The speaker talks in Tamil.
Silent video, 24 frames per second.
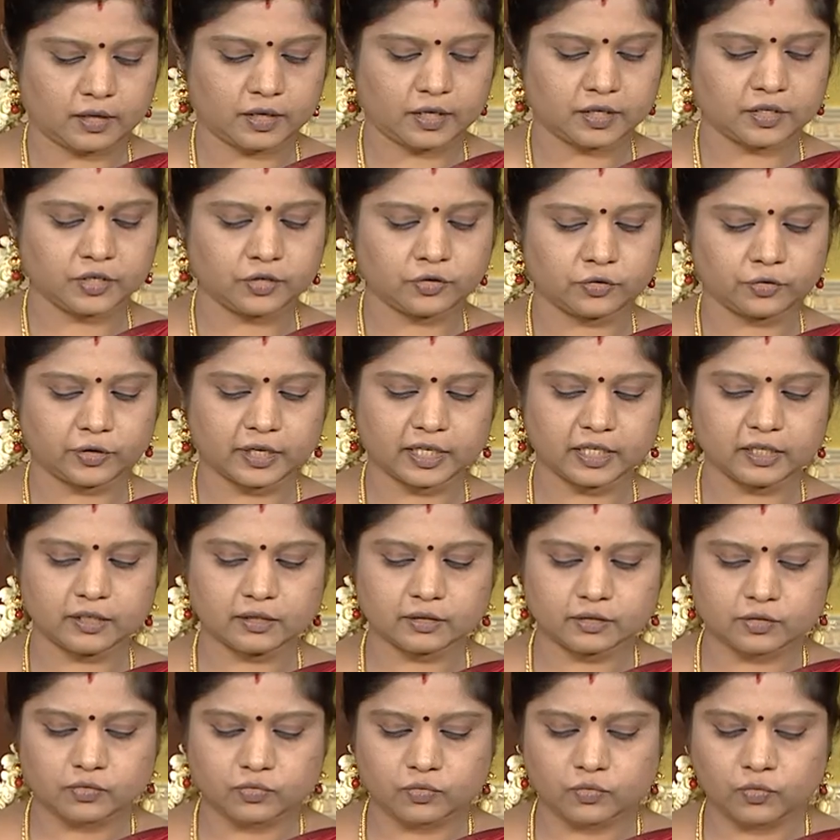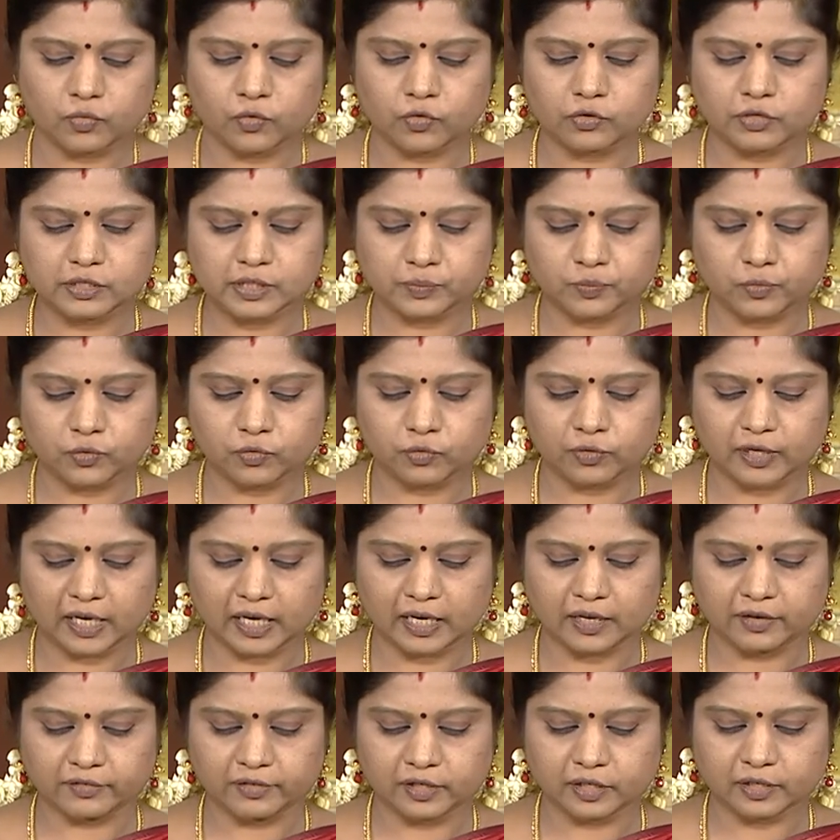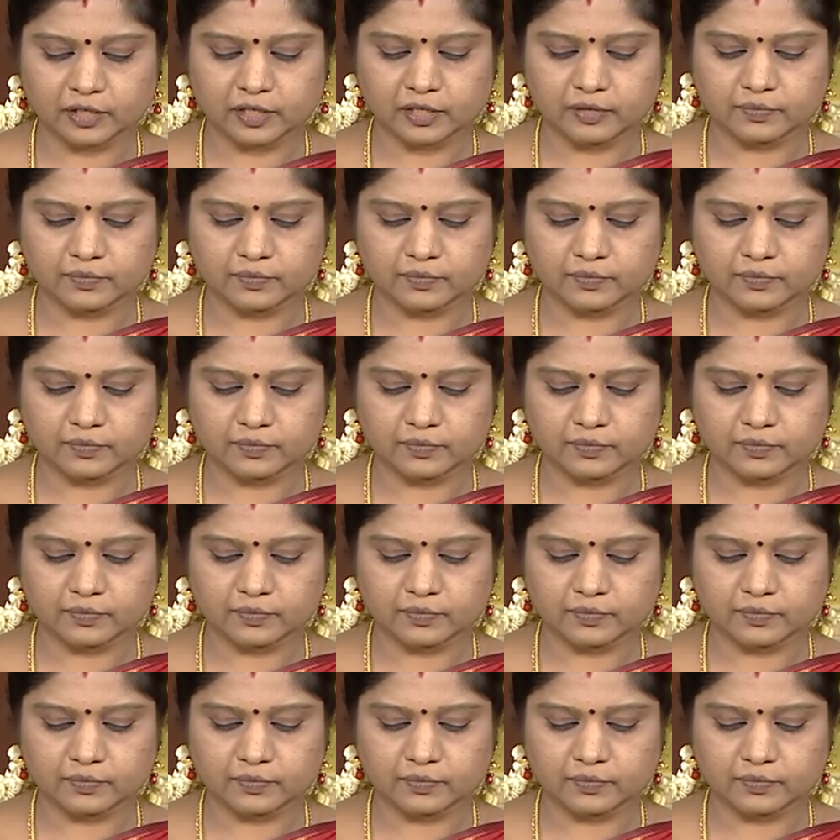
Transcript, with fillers: இது கூட ஒரு ஸ்பூன் அளவுக்கு